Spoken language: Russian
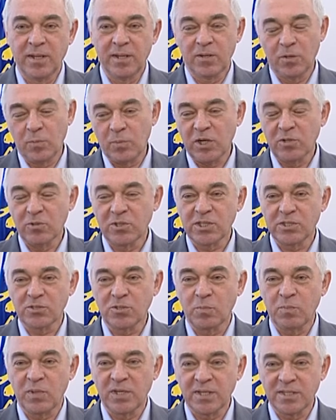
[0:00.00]
Но похоже,
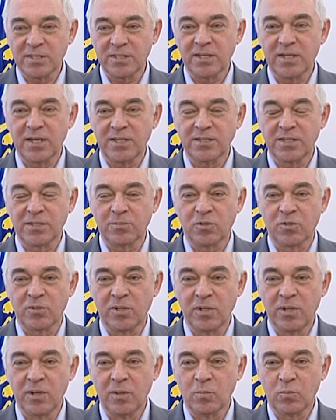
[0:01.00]
что по-настоящему
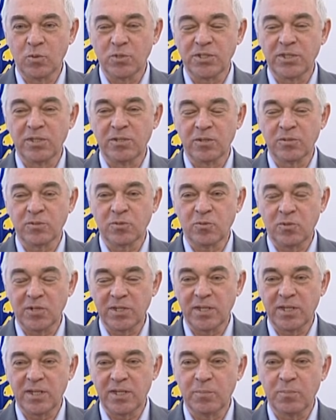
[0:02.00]
пустил он
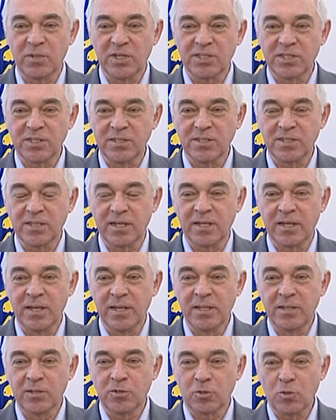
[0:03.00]
корни и прижился
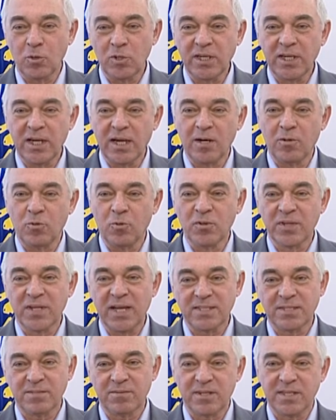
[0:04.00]
только у
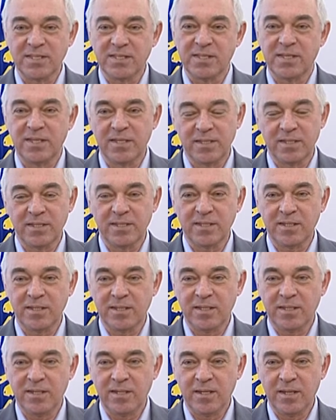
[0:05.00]
нас в России.
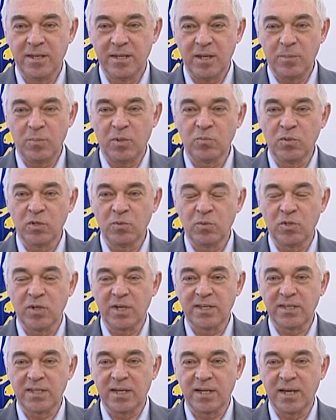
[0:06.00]
И, по-моему,
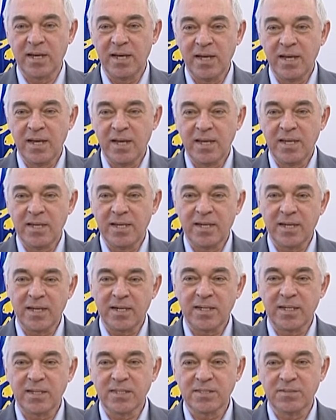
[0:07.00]
это
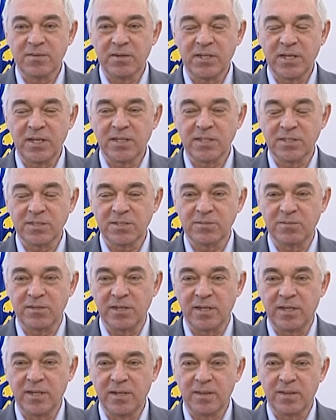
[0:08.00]
Яркое
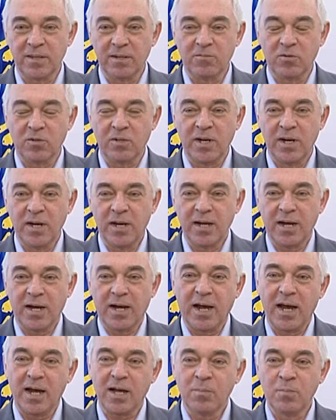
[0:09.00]
свидетельство того,
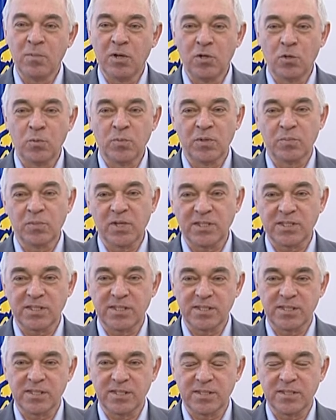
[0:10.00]
как мы любим
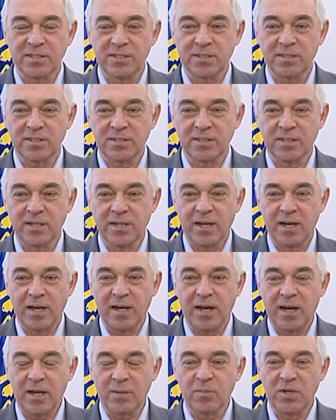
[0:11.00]
наших женщин,
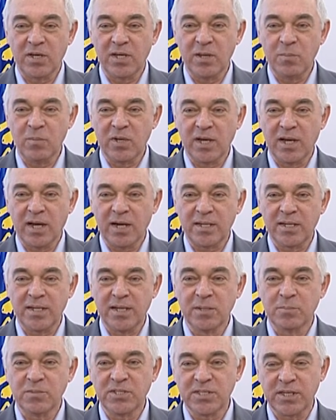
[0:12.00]
как мы ими
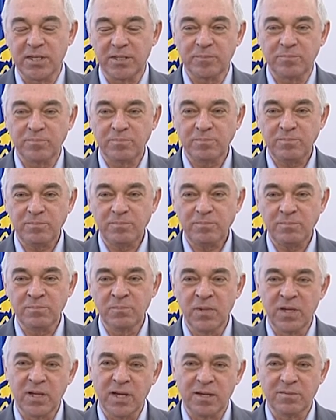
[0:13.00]
гордимся,
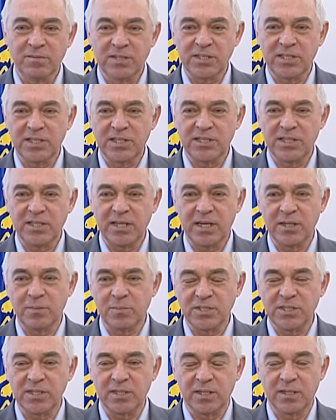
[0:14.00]
как
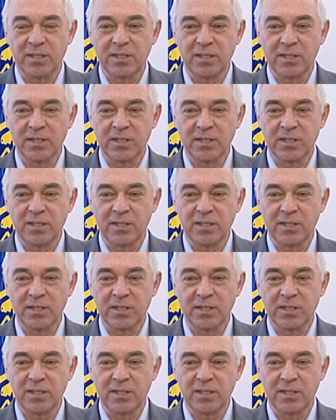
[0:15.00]
восхищаемся.